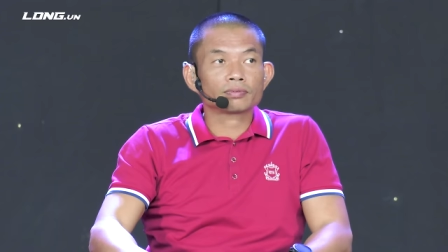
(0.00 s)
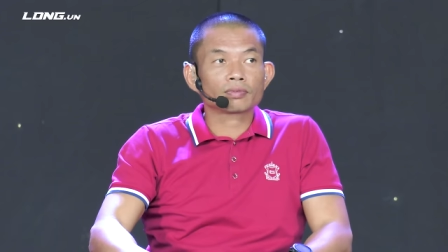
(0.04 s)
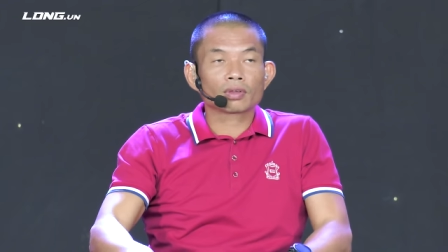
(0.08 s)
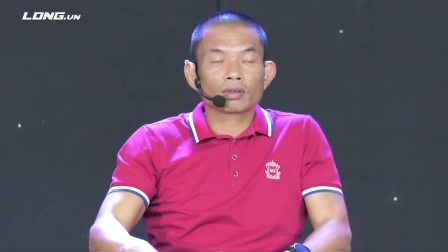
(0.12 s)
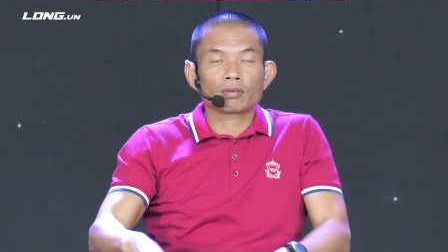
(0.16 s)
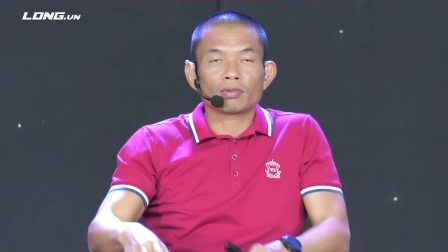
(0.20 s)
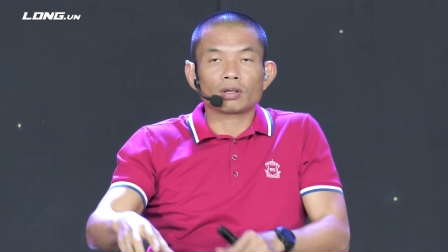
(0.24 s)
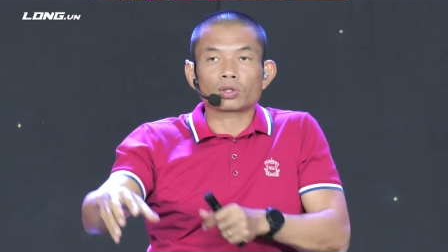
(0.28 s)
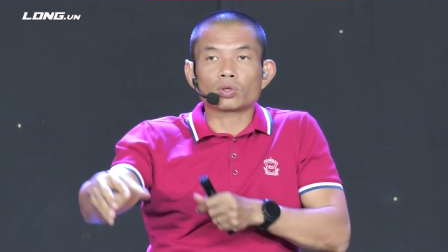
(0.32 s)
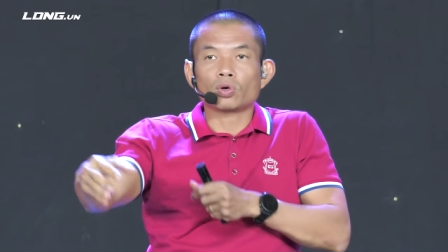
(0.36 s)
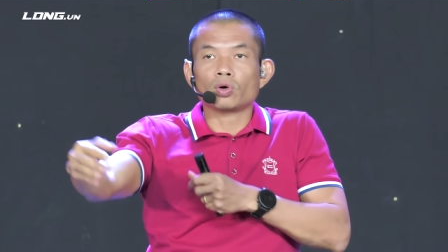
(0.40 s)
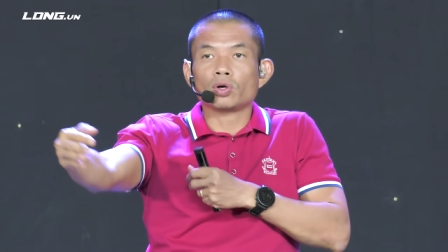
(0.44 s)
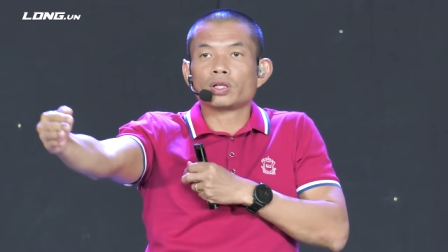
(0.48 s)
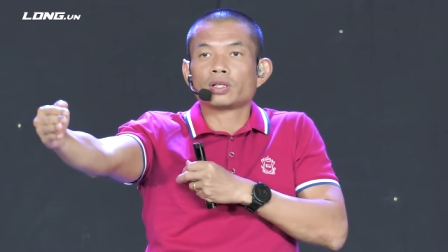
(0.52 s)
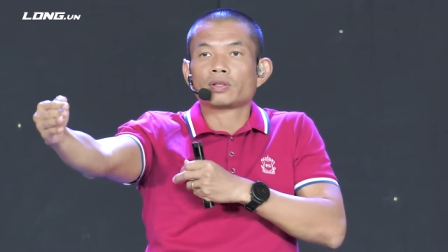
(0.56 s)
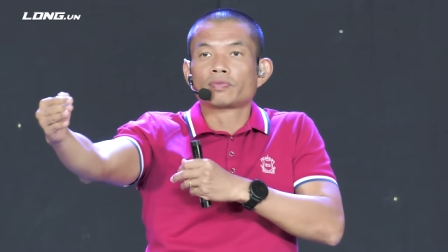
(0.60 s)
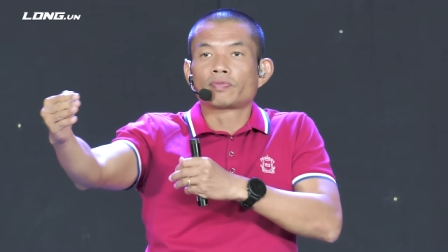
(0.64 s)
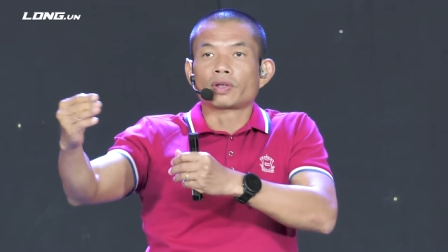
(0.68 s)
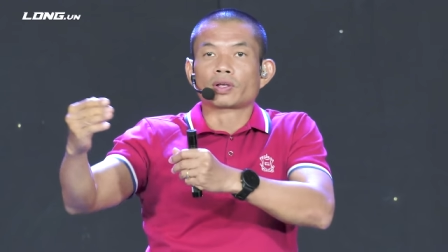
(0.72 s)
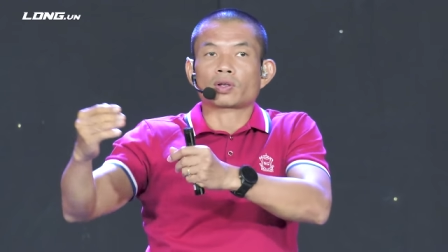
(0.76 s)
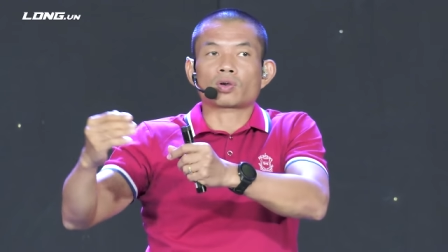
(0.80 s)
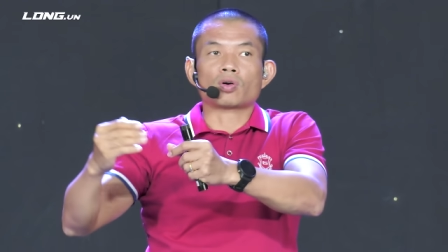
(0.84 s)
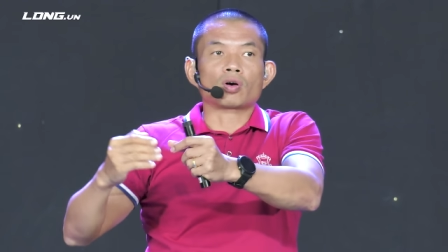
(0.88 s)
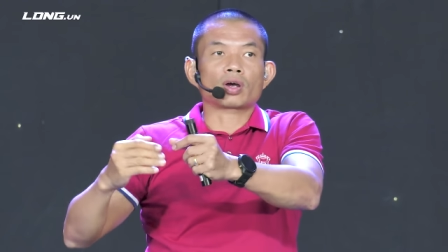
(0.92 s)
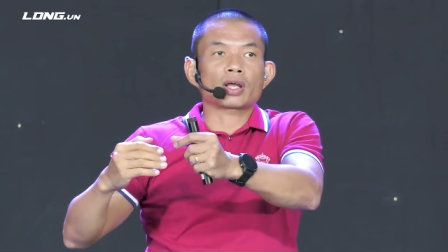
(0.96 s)
là tôi
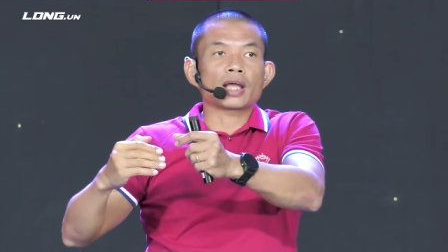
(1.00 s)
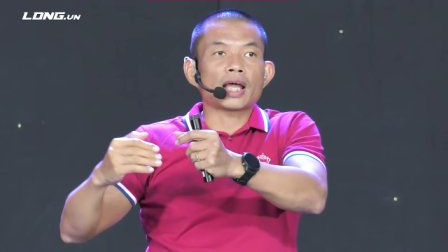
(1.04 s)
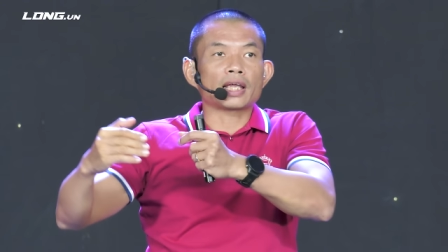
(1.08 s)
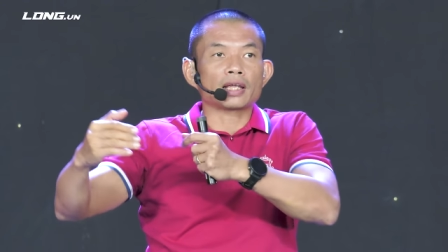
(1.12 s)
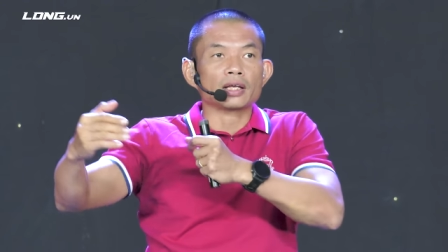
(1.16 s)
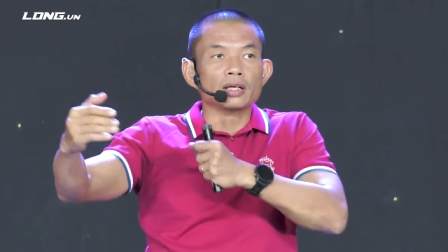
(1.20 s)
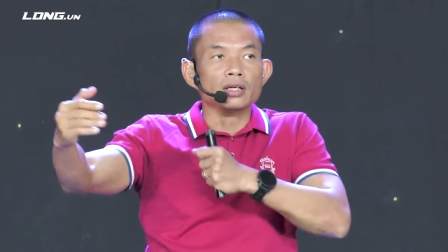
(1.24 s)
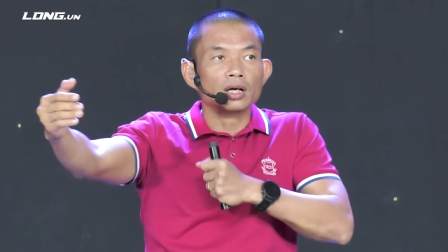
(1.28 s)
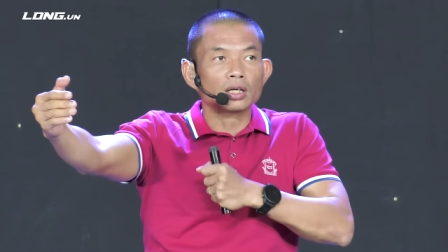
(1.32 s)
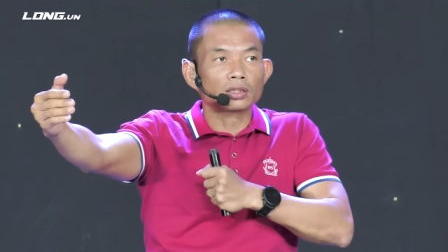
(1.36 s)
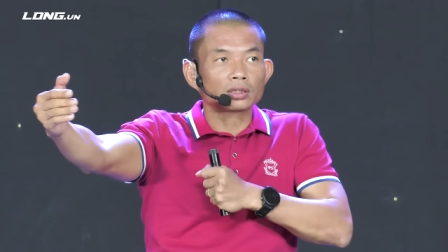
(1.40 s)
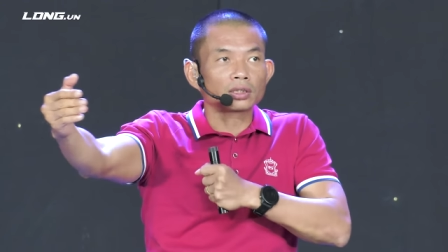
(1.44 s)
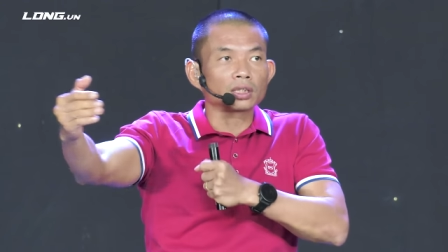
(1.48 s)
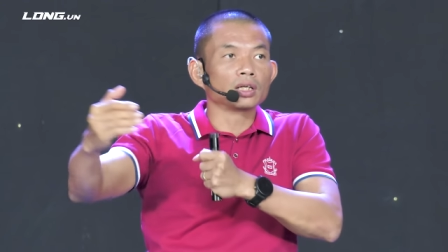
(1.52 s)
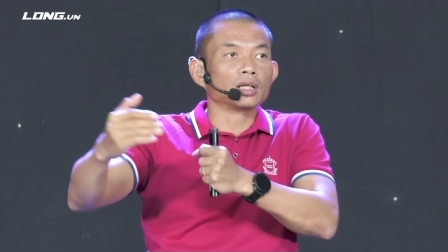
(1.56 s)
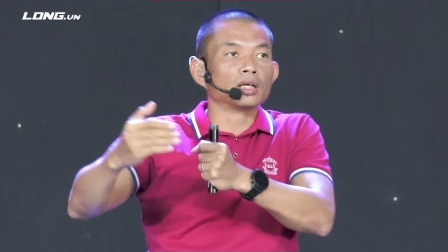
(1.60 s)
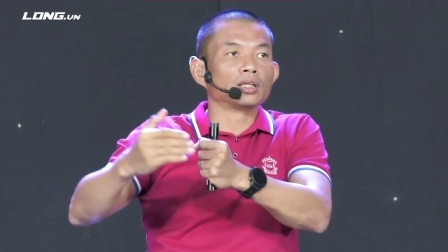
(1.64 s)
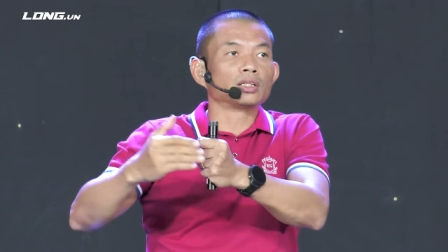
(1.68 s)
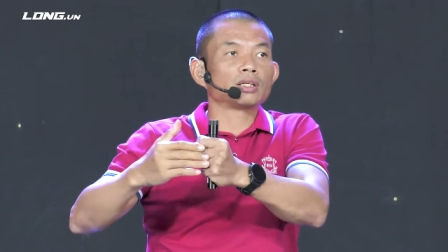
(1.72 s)
phải có cái ảnh hưởng rất lớn